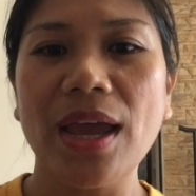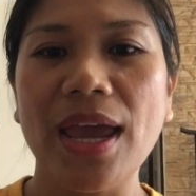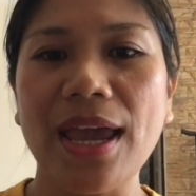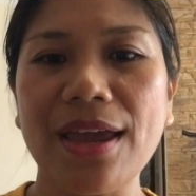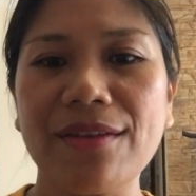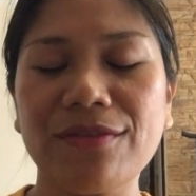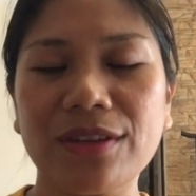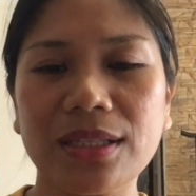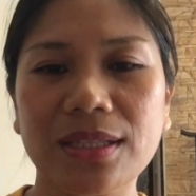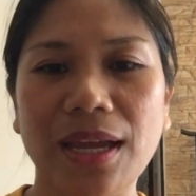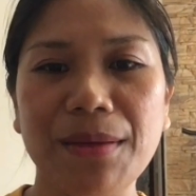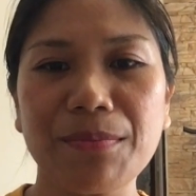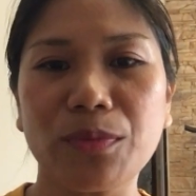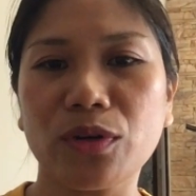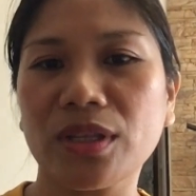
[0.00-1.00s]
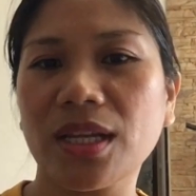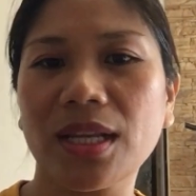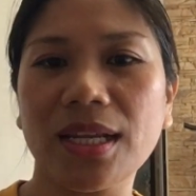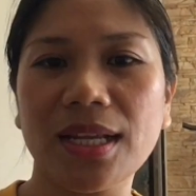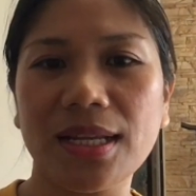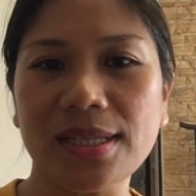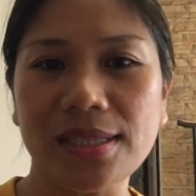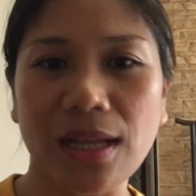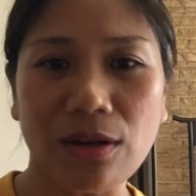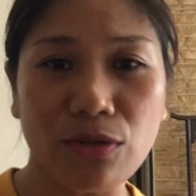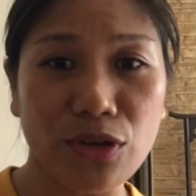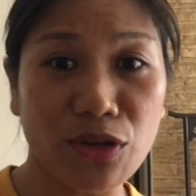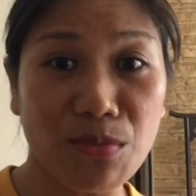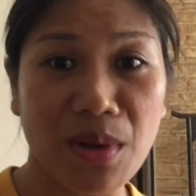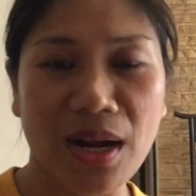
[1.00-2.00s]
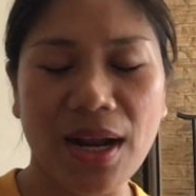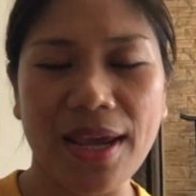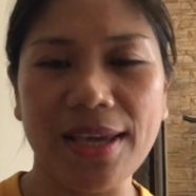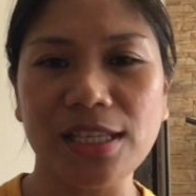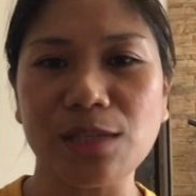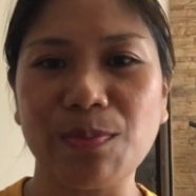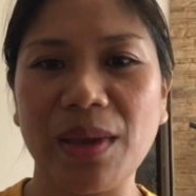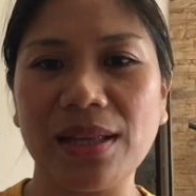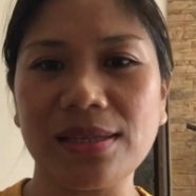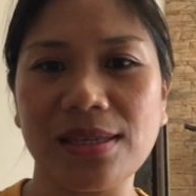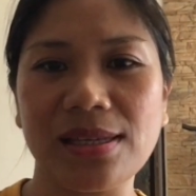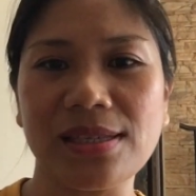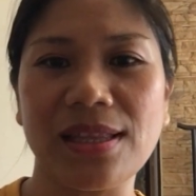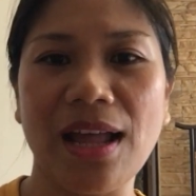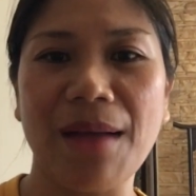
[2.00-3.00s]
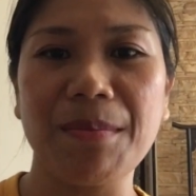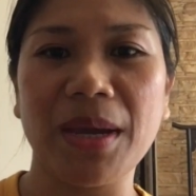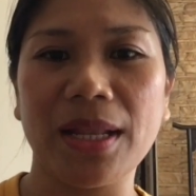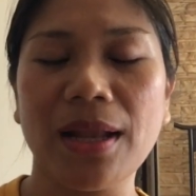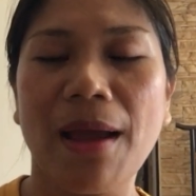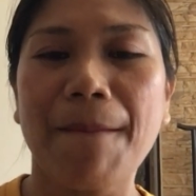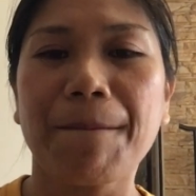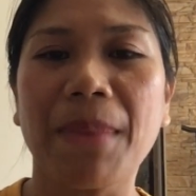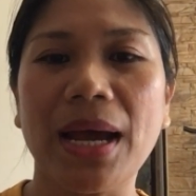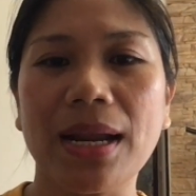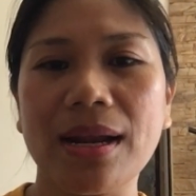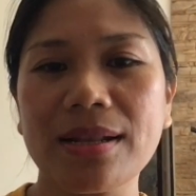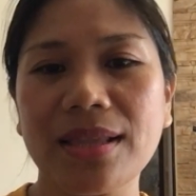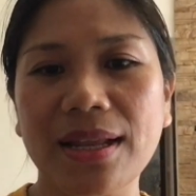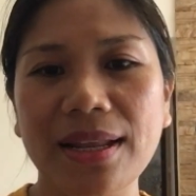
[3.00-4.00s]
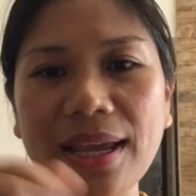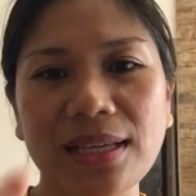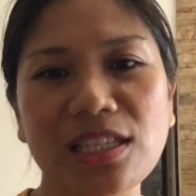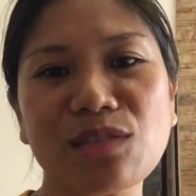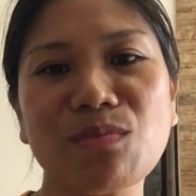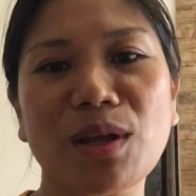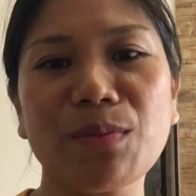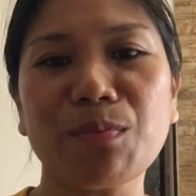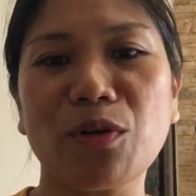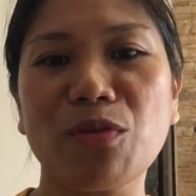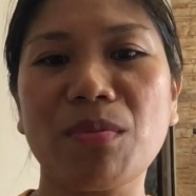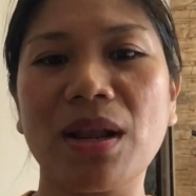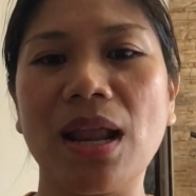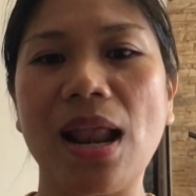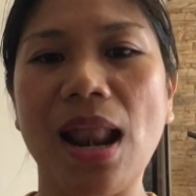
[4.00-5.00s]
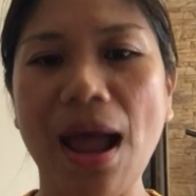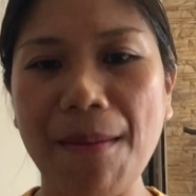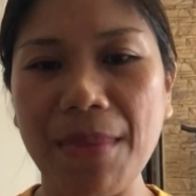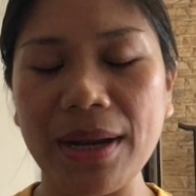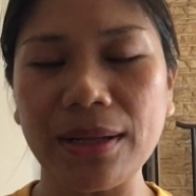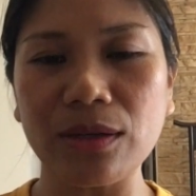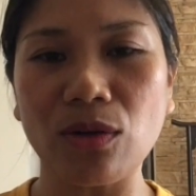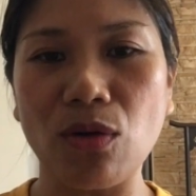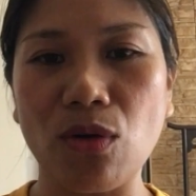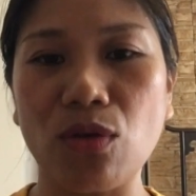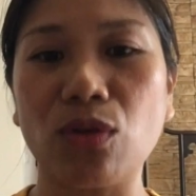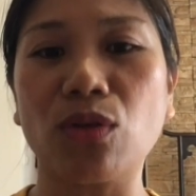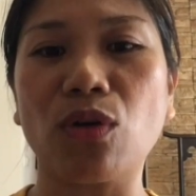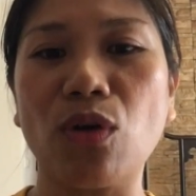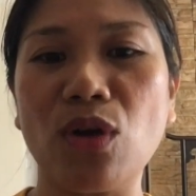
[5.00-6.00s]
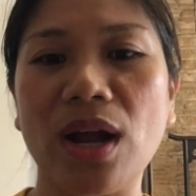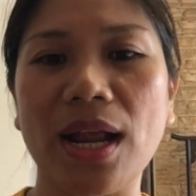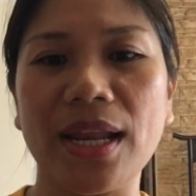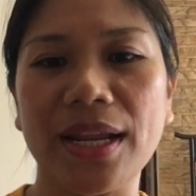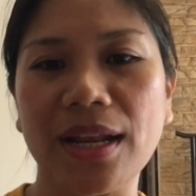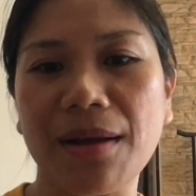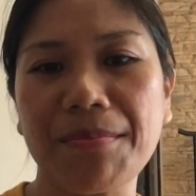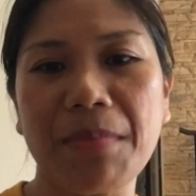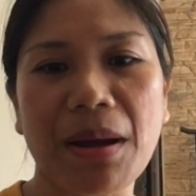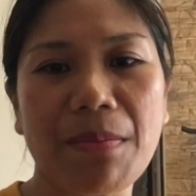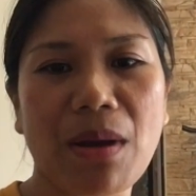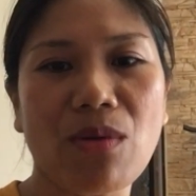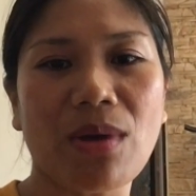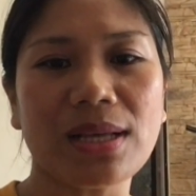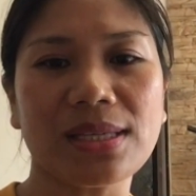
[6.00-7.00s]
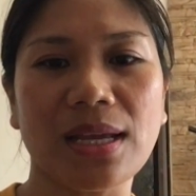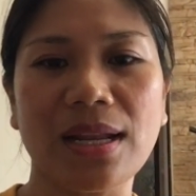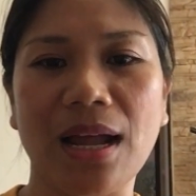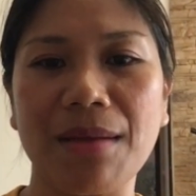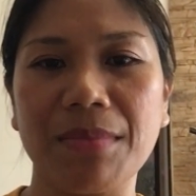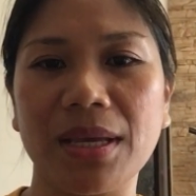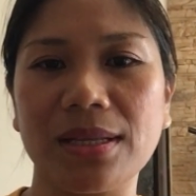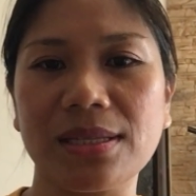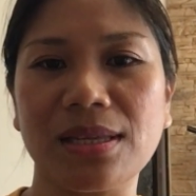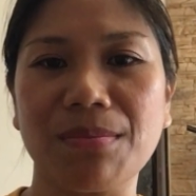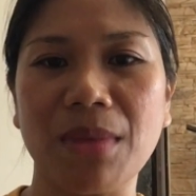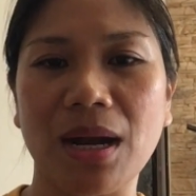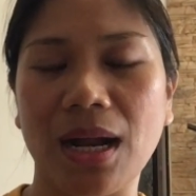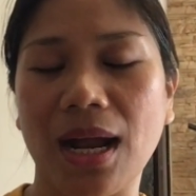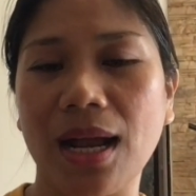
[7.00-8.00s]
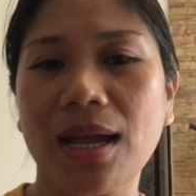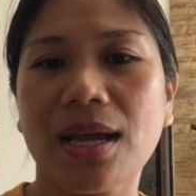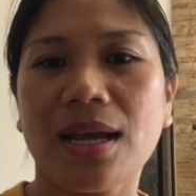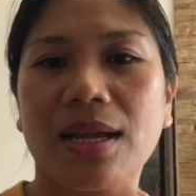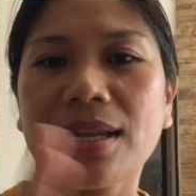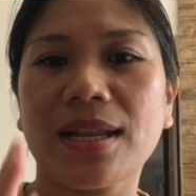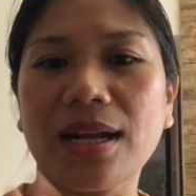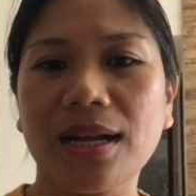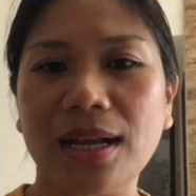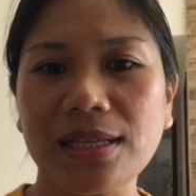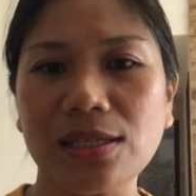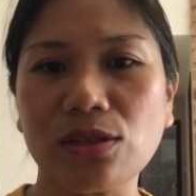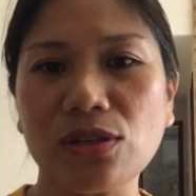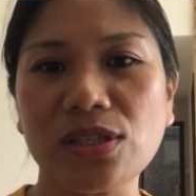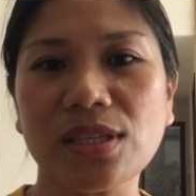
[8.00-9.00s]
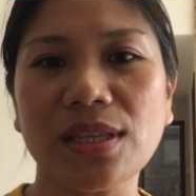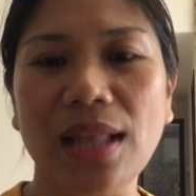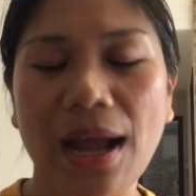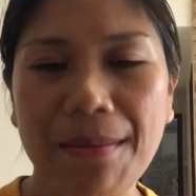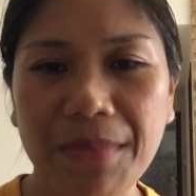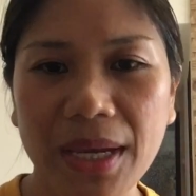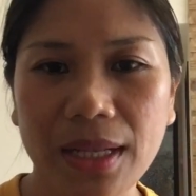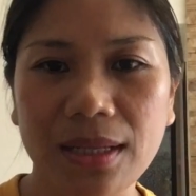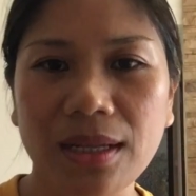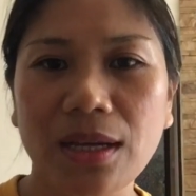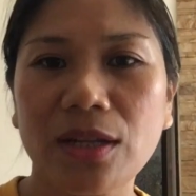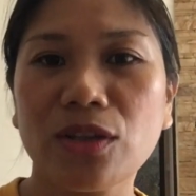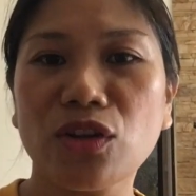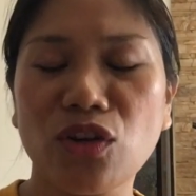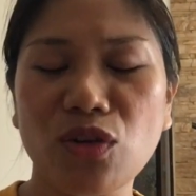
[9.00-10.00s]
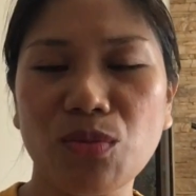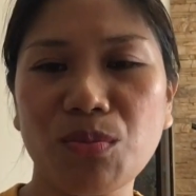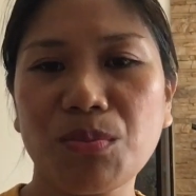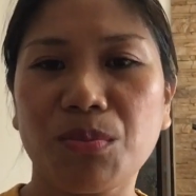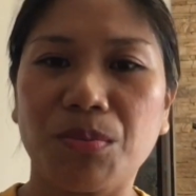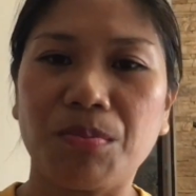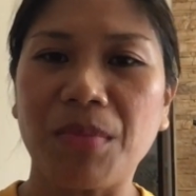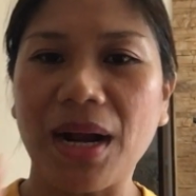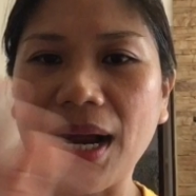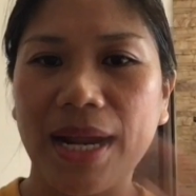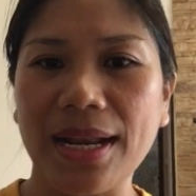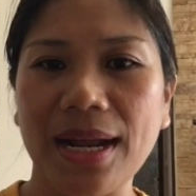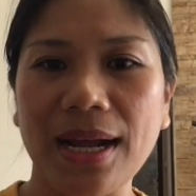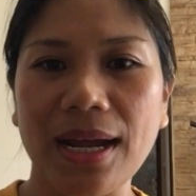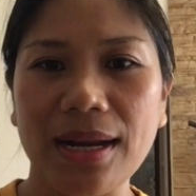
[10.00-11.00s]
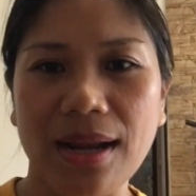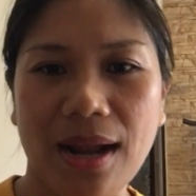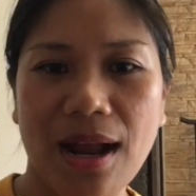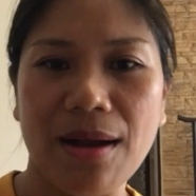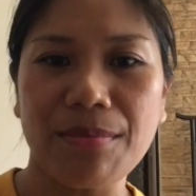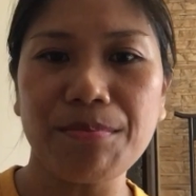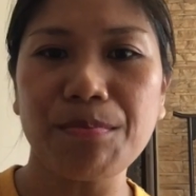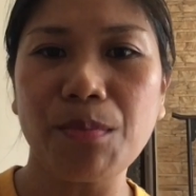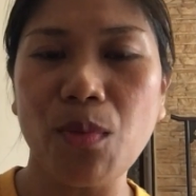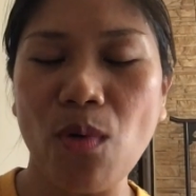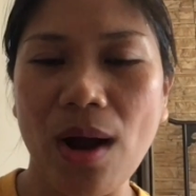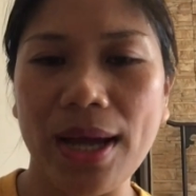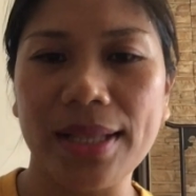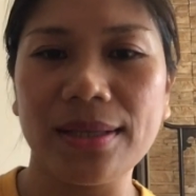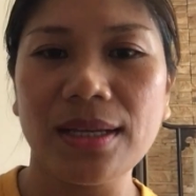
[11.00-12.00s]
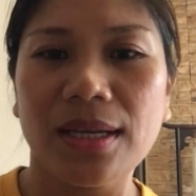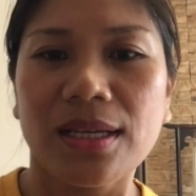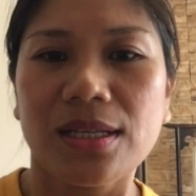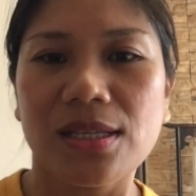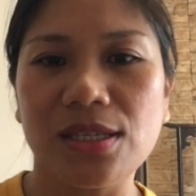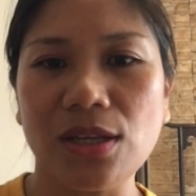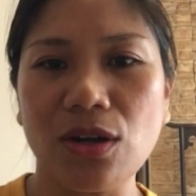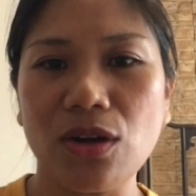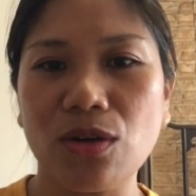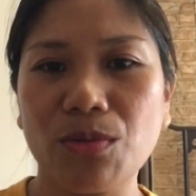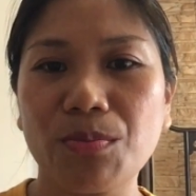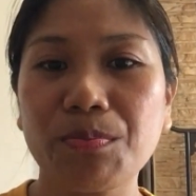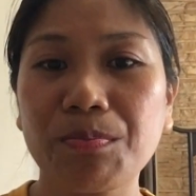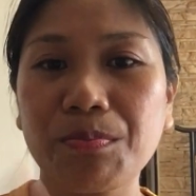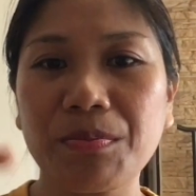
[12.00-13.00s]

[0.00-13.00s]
every time po nililista ko yung mga expenses namin para the next month po malalaman ko kung alin ang babawasan namin sa mga nagastos namin nung mga nakaraang buwan. So,